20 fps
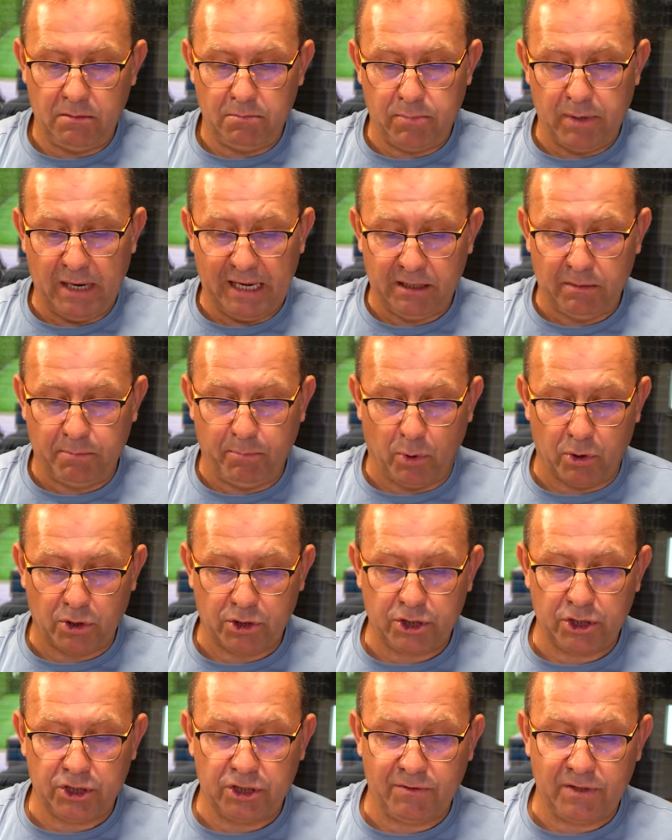brat
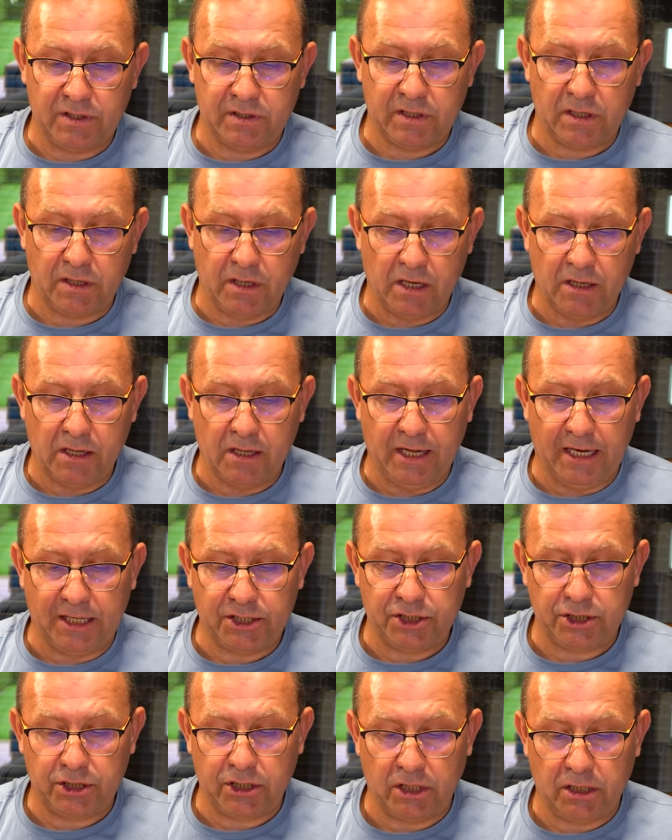Porsche
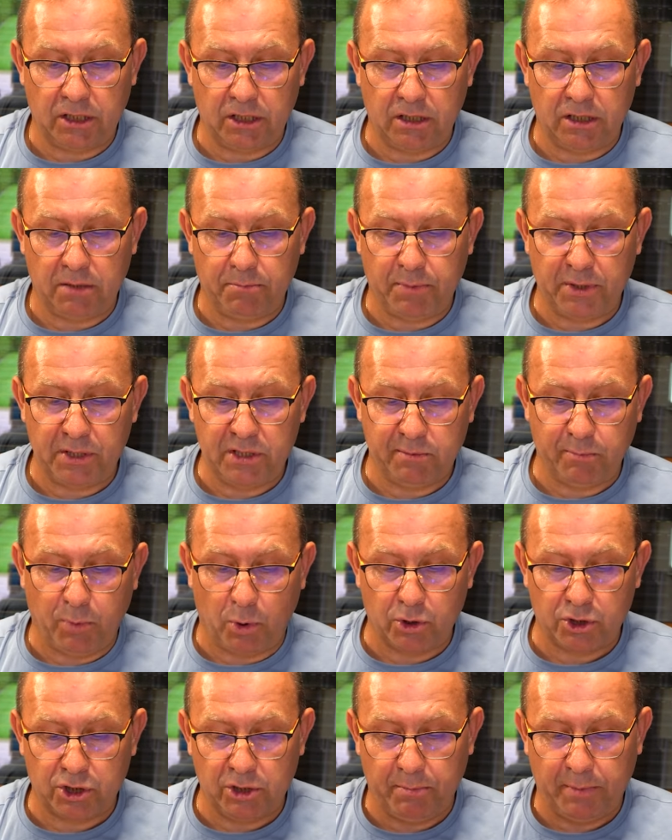911, Prince
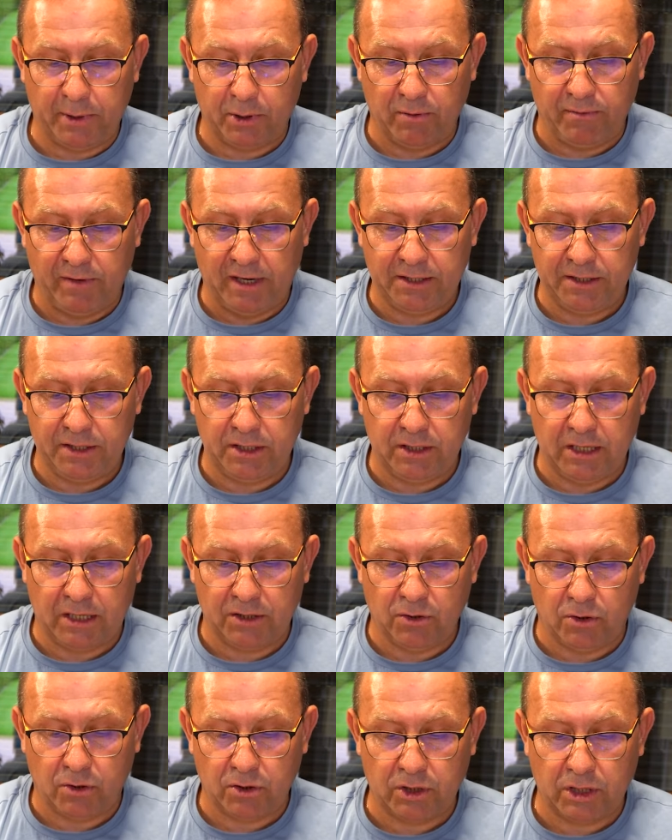Porsche parowany na
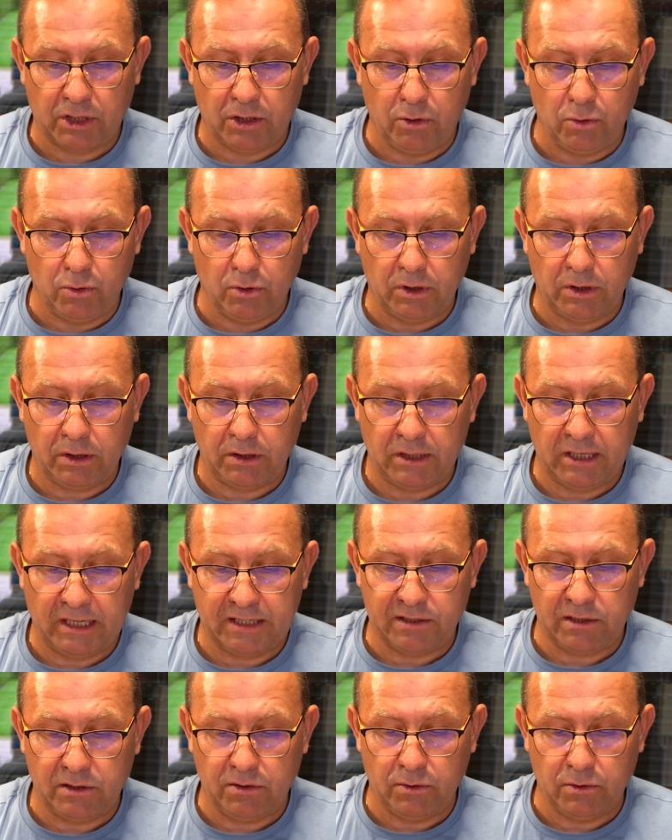dochter Luke
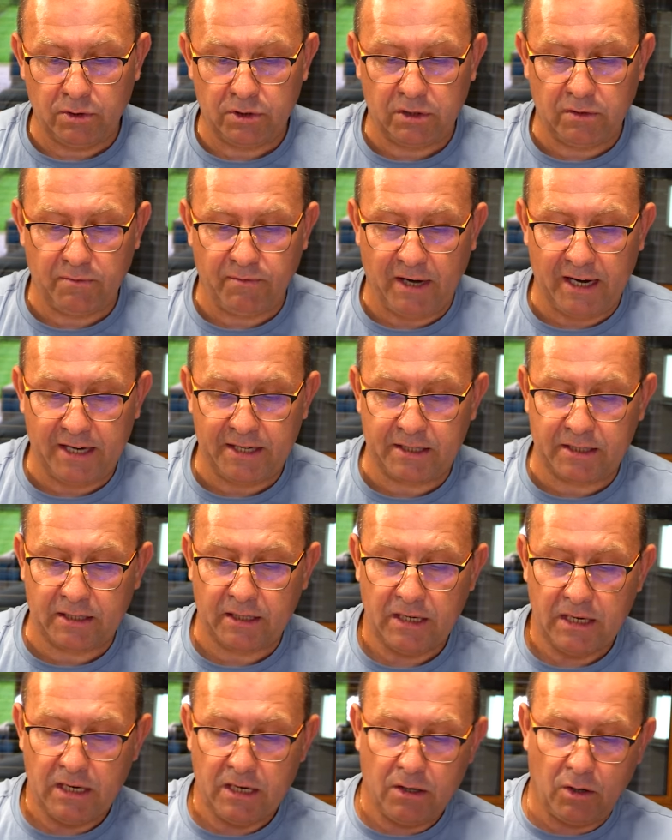razy Just White
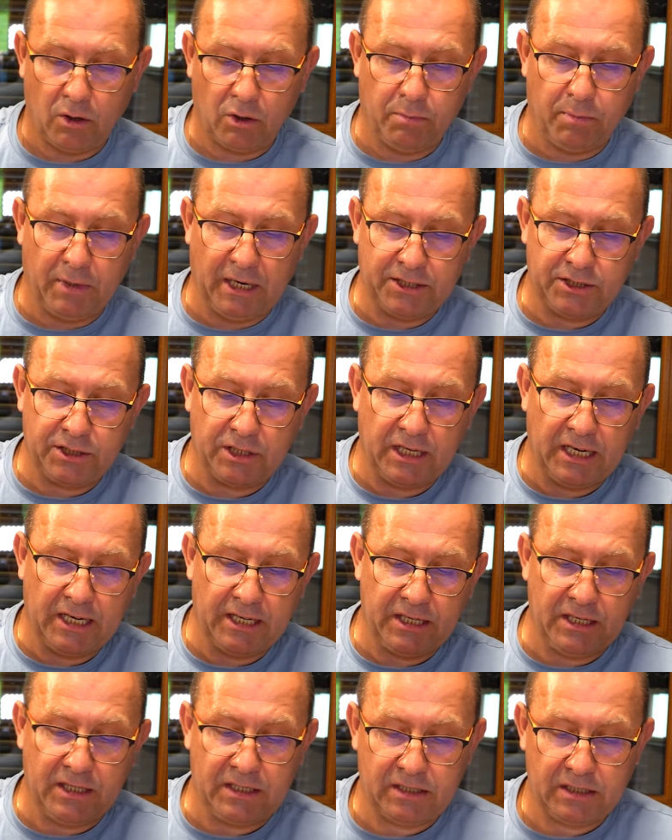od braci
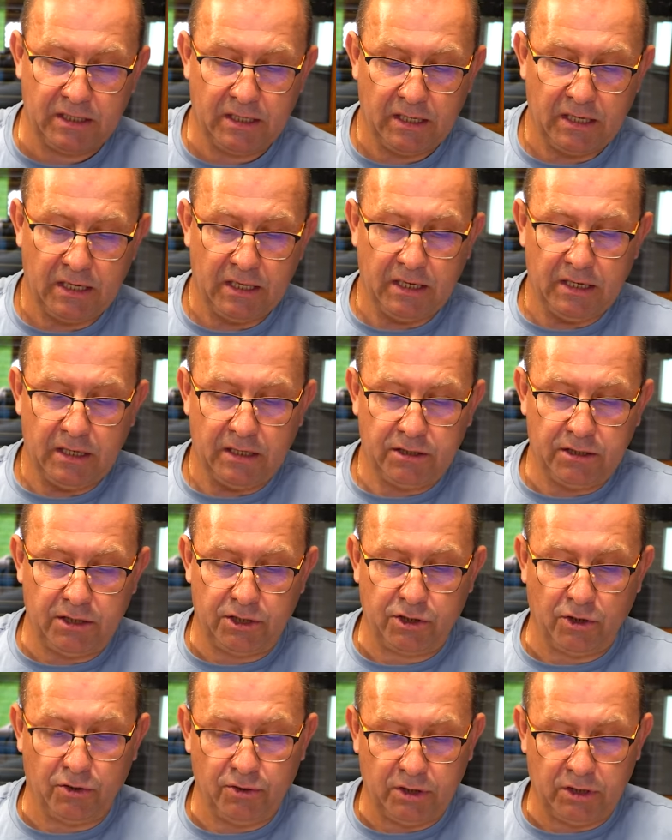Gerings.
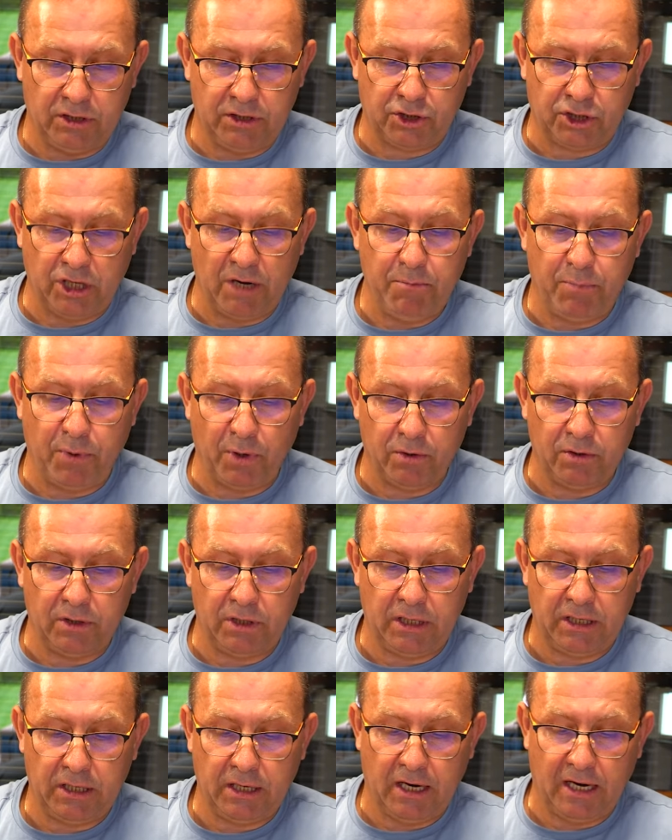Dziesiąty czempion
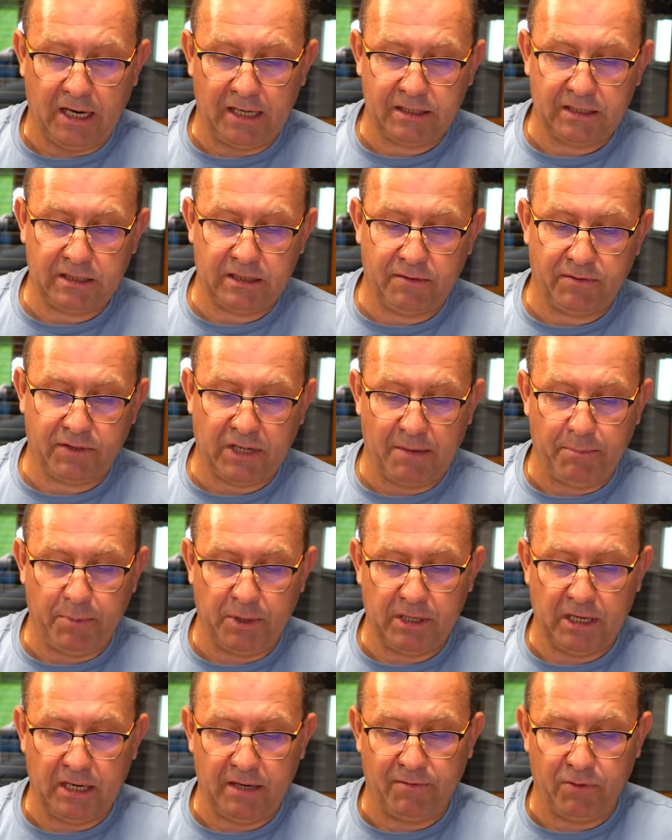e, AC w
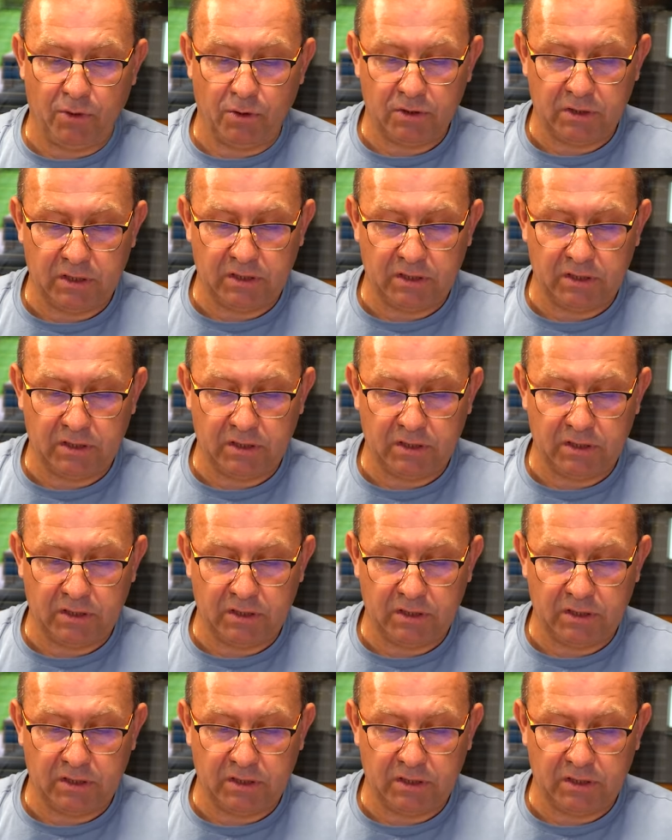KPD w long